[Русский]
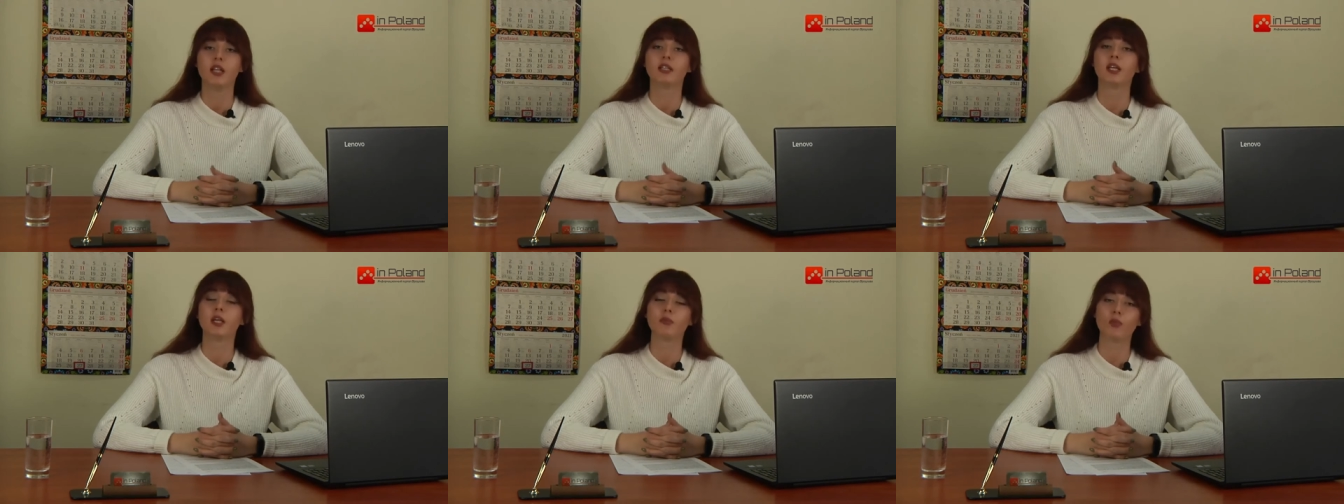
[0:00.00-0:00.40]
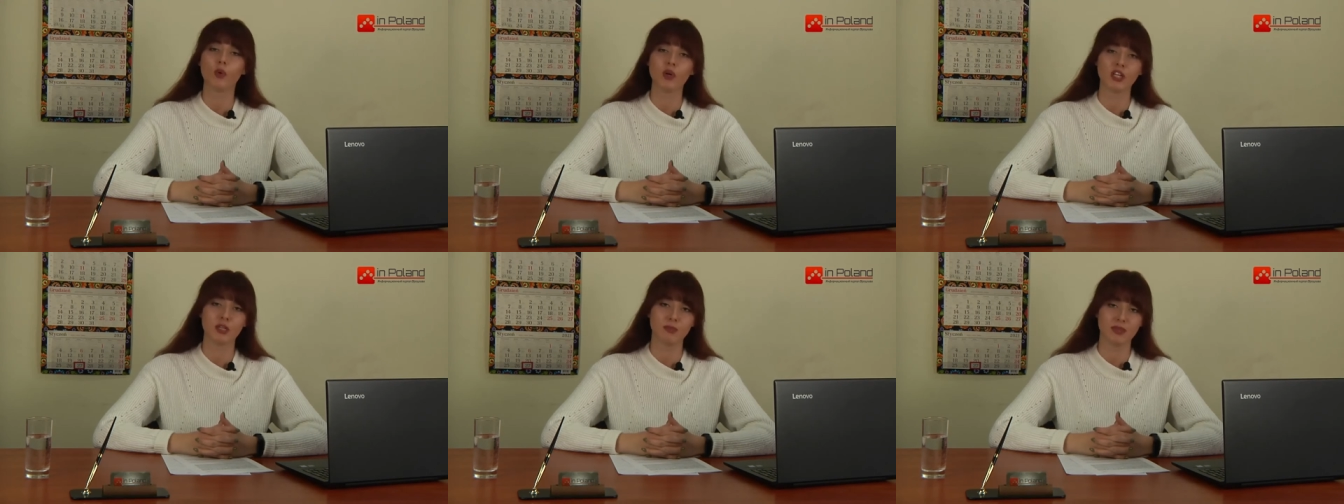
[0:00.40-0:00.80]

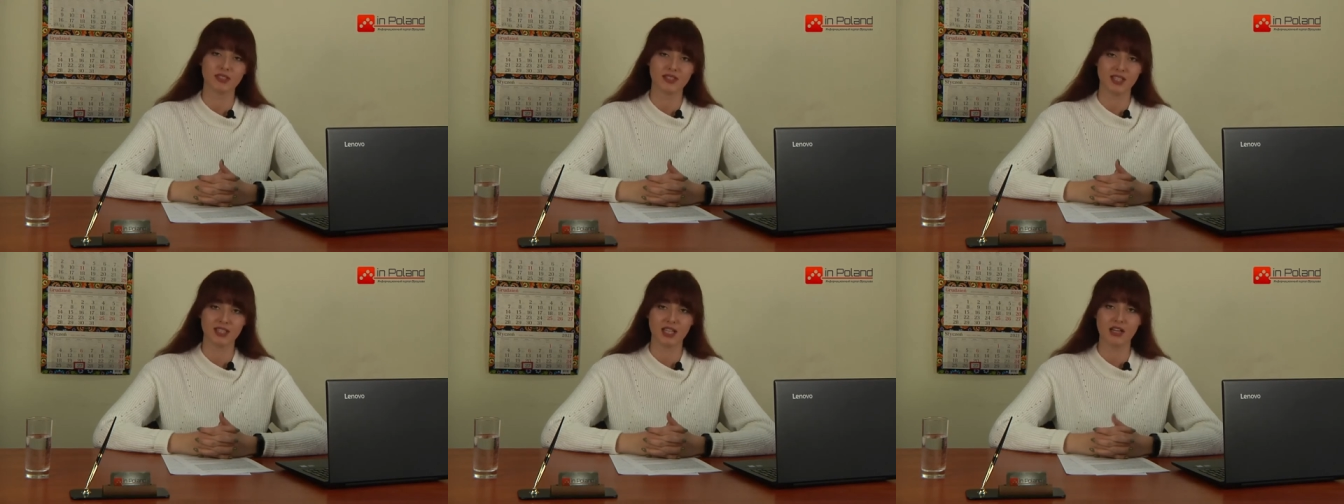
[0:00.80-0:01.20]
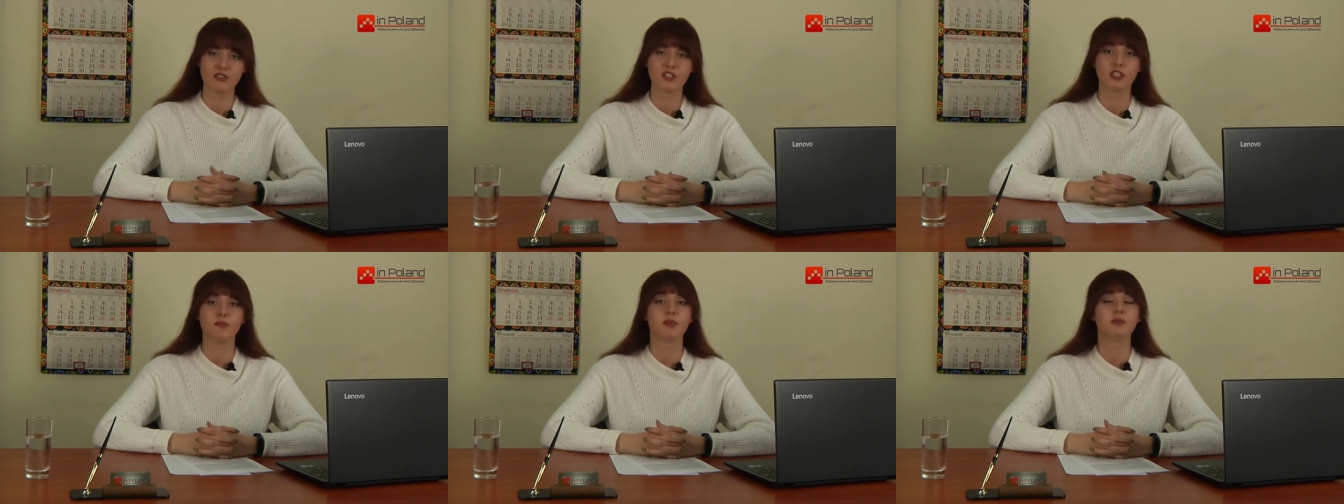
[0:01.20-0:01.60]
наиболее
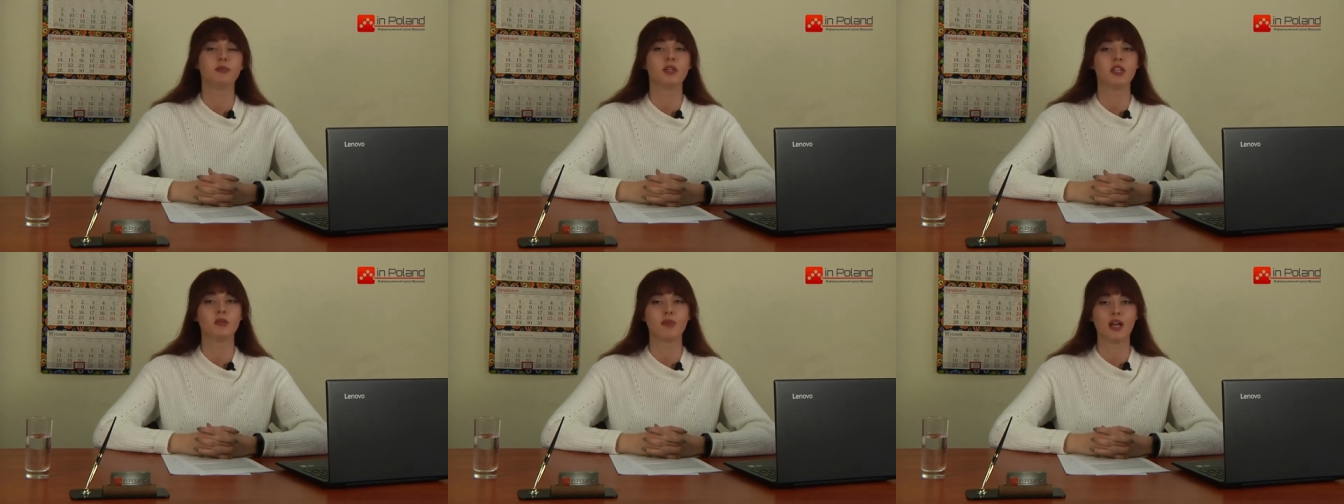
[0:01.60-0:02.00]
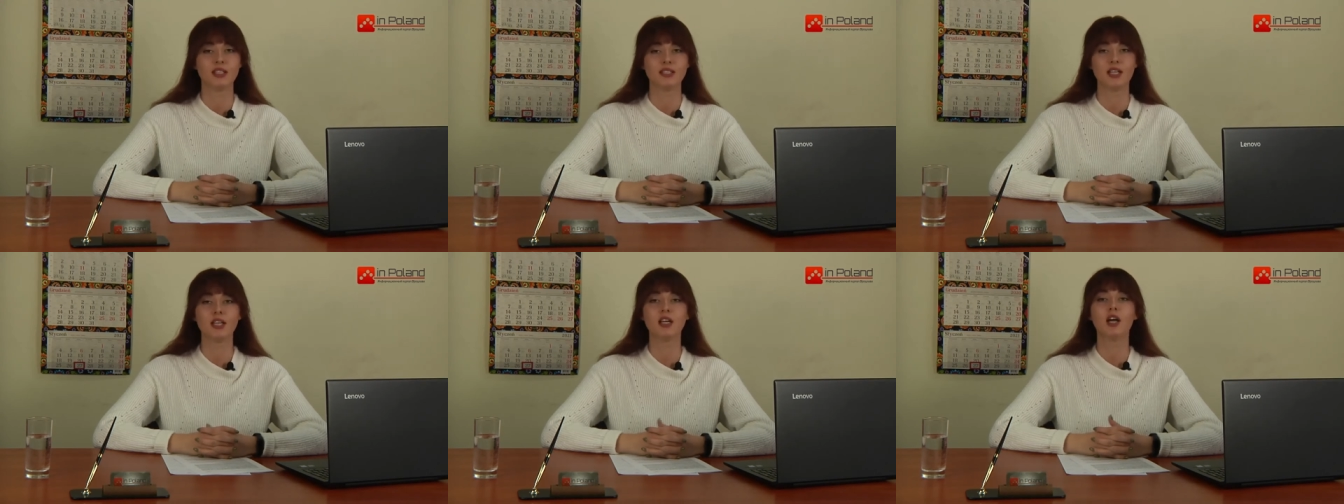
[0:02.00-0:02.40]
пострадавшие
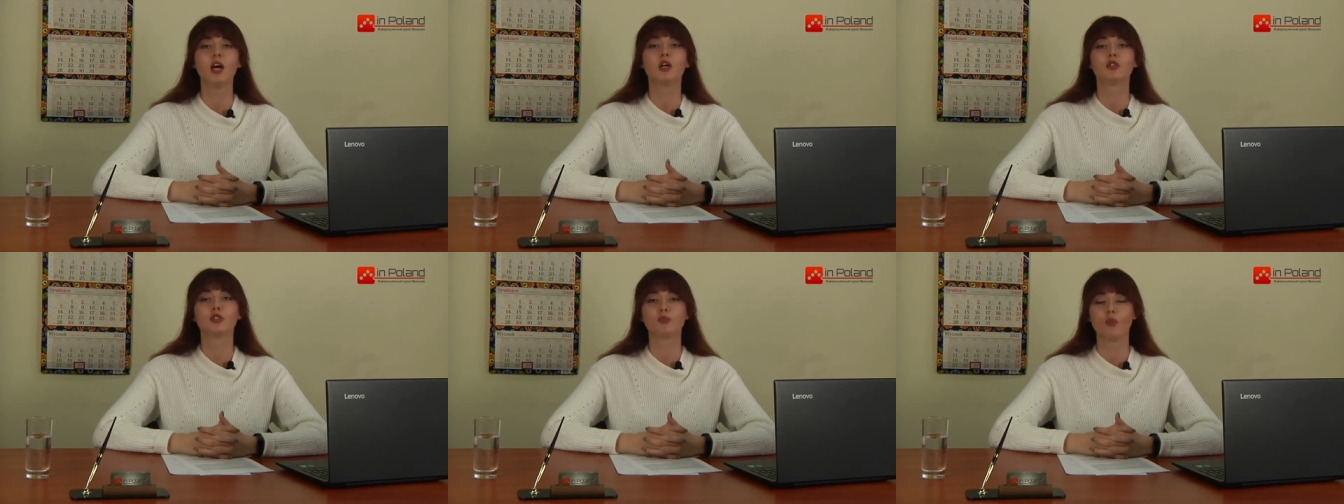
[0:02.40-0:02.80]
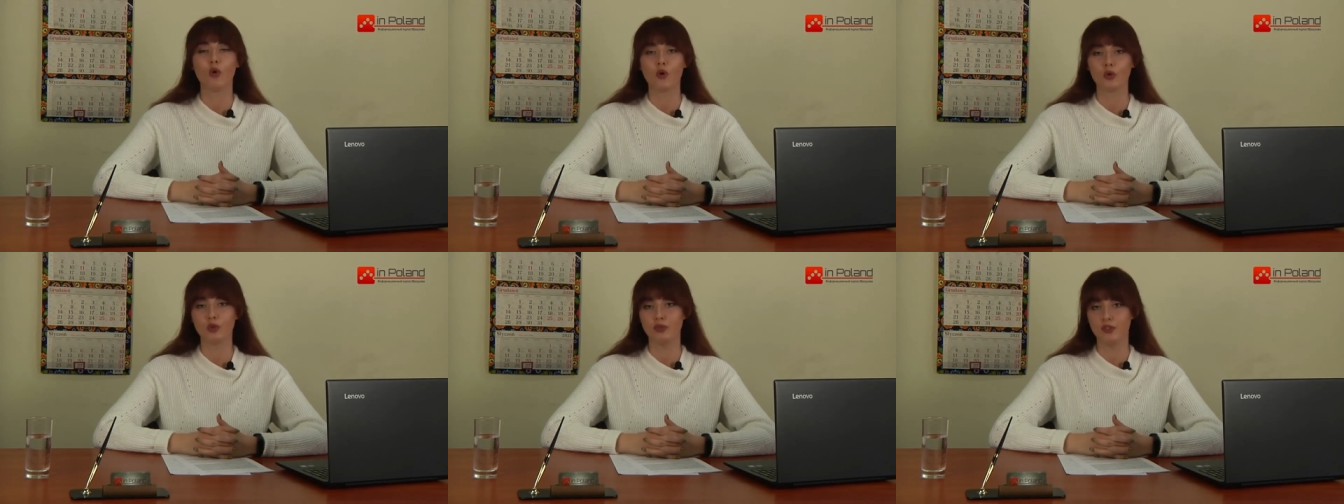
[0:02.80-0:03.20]
предприниматели
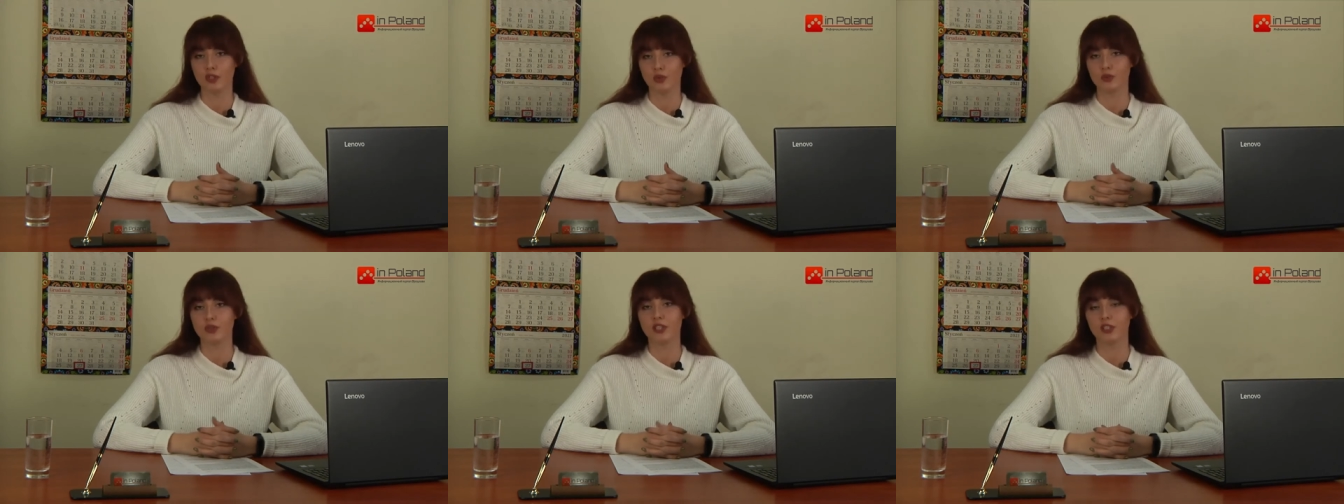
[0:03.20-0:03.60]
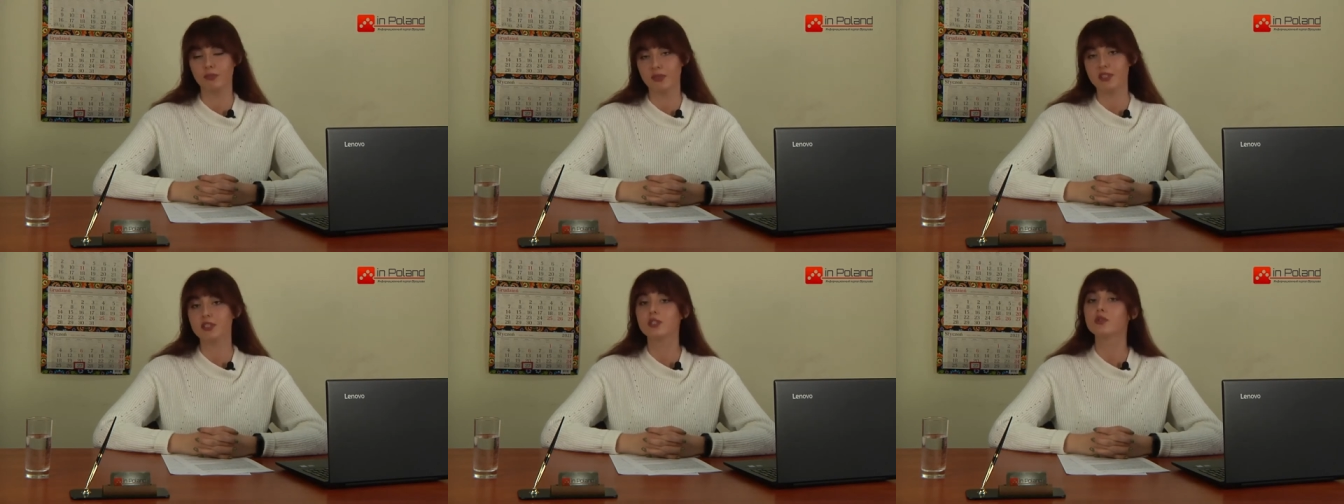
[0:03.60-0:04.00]
смогут вернуться
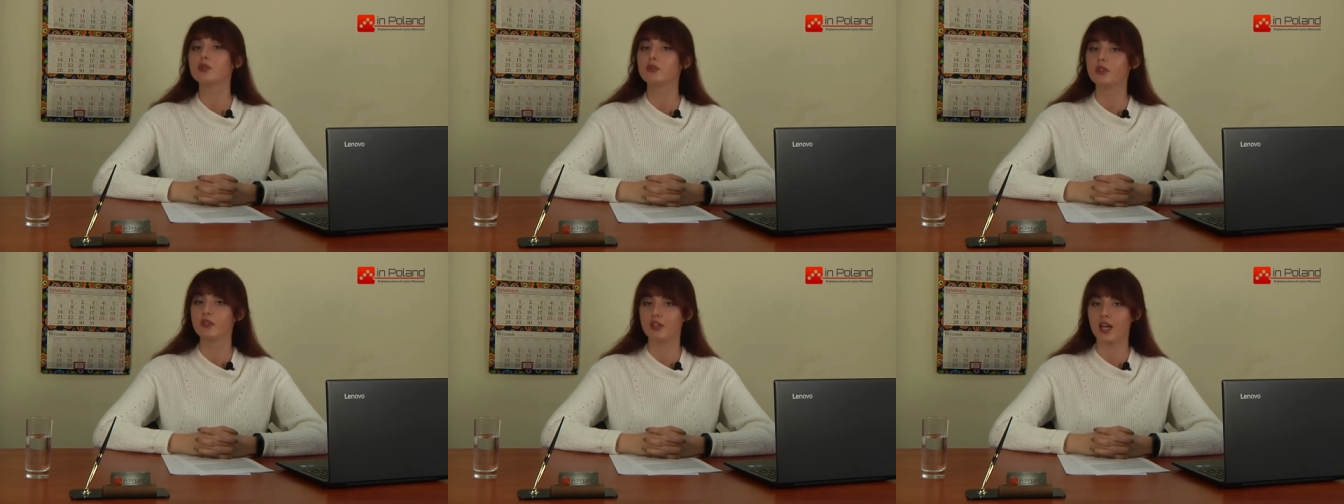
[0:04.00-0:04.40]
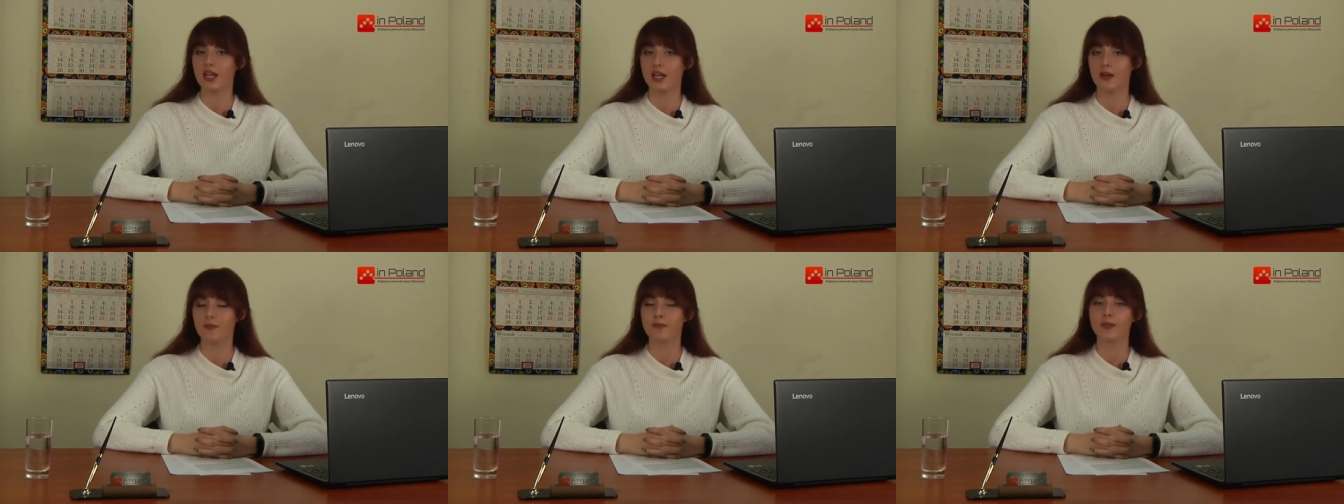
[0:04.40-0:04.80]
к бизнесу в
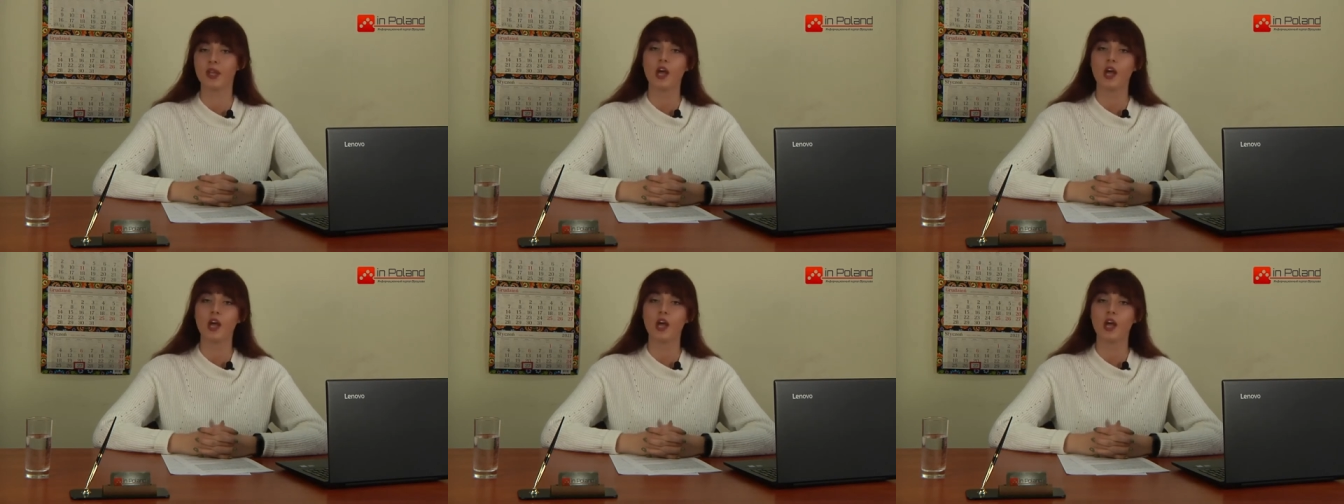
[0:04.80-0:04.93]
феврале.